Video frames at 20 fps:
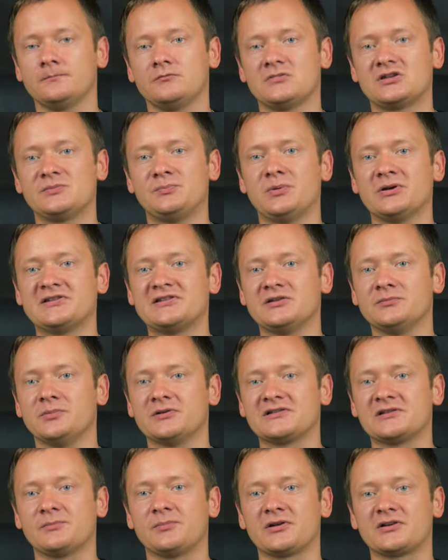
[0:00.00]
Спасибо
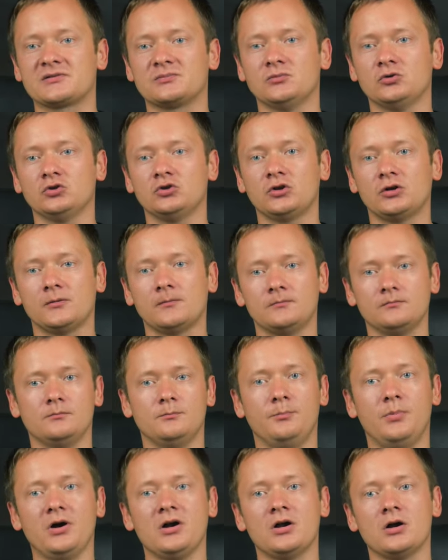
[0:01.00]
за просмотр.
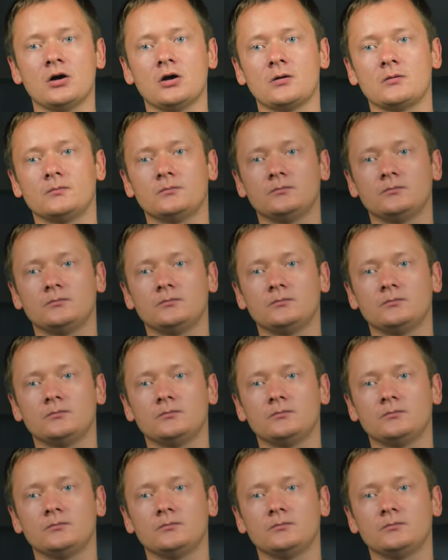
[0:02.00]
Пока.